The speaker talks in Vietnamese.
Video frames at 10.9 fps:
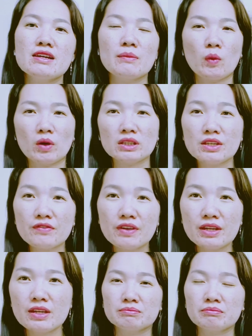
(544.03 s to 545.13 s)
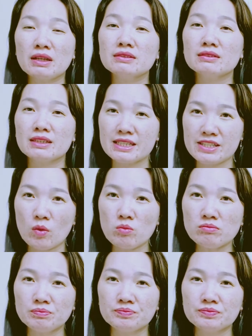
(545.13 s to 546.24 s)
một cái tivi bắt được cái sóng
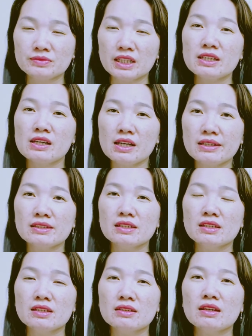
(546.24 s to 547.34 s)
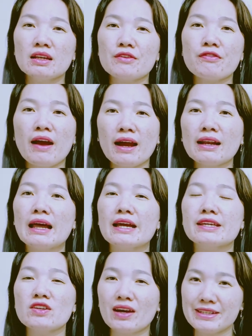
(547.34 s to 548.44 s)
cái kênh nên là phát
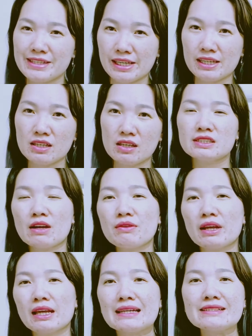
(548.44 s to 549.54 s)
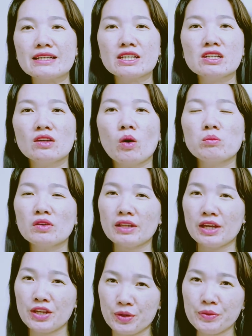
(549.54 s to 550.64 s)
lại cho anh chị sau này anh chị cũng có
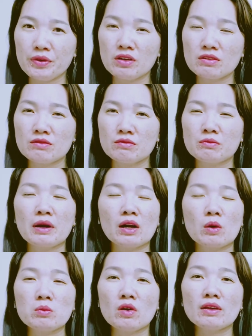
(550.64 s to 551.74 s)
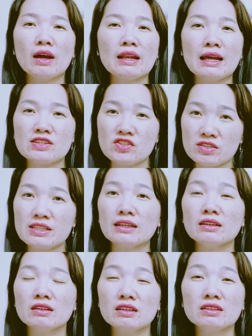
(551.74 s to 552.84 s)
thể hiểu được và cũng có thể là xuất sắc
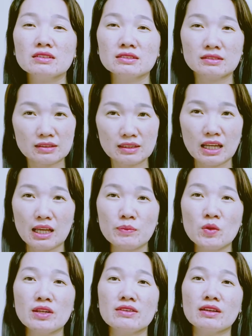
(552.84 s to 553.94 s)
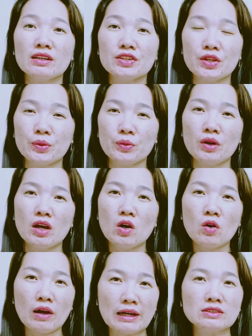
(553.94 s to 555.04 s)
hơn em Thúy đây rất là nhiều
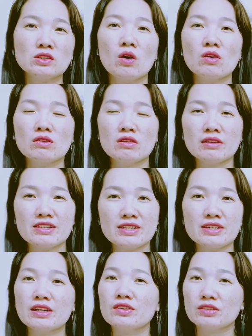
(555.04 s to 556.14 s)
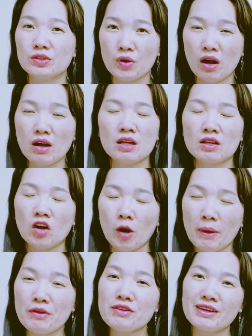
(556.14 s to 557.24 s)
hoàn toàn có thể xảy ra được điều đó có
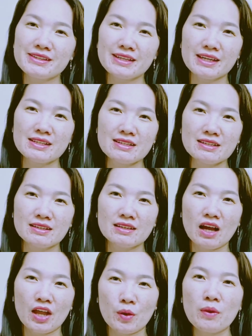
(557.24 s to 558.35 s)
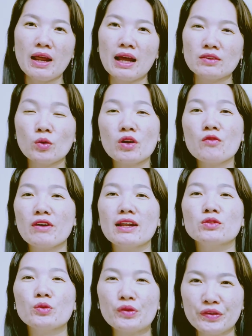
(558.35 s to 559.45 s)
bao nhiêu anh chị hiểu là tôi không phải là
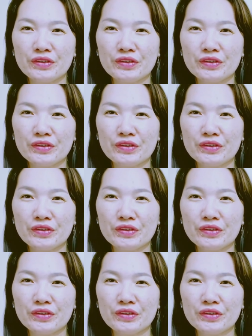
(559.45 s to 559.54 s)
tôi